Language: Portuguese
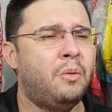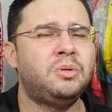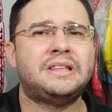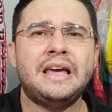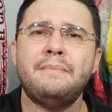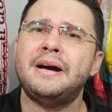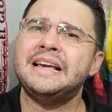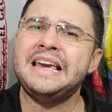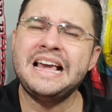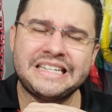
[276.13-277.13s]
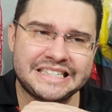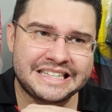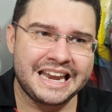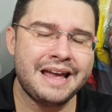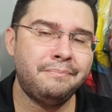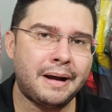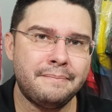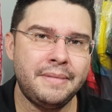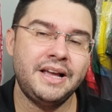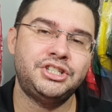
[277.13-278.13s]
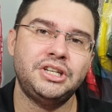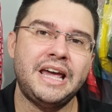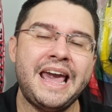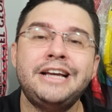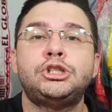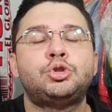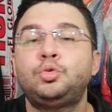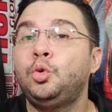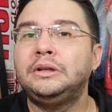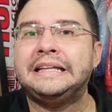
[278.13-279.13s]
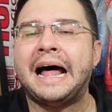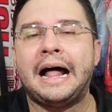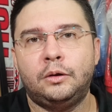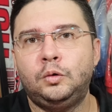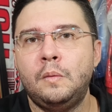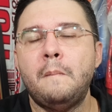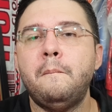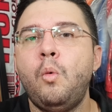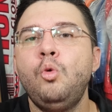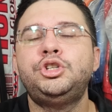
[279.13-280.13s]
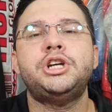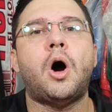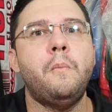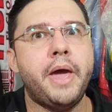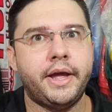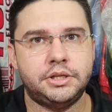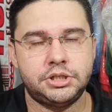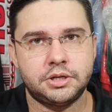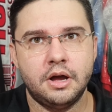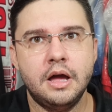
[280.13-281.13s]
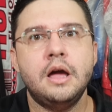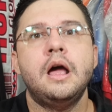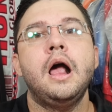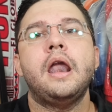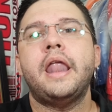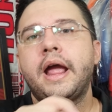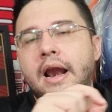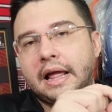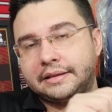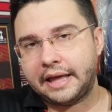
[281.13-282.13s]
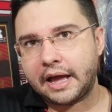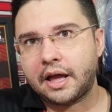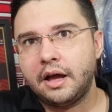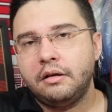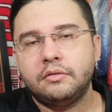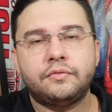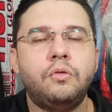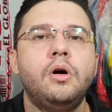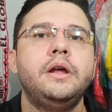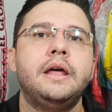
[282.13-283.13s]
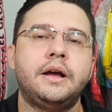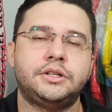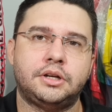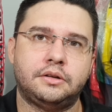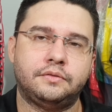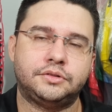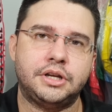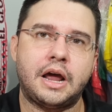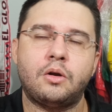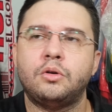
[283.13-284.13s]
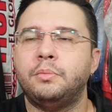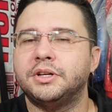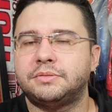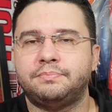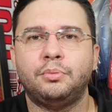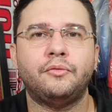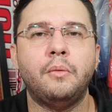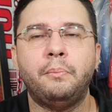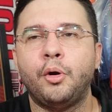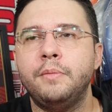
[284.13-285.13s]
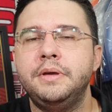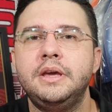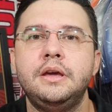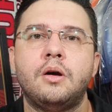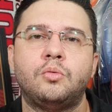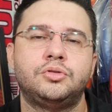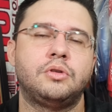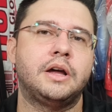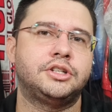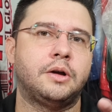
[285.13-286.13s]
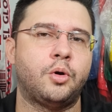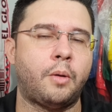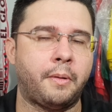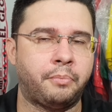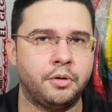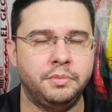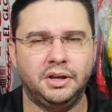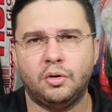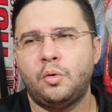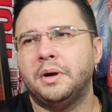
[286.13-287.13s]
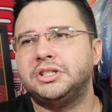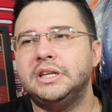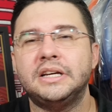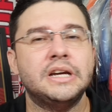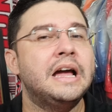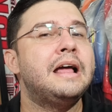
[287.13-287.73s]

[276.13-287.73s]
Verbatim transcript: é um tema extremamente estudado mundialmente. Na Inglaterra foi, né? Já tiraram algumas, vão proibir, alguns lugares da Europa proibiram algumas ligas.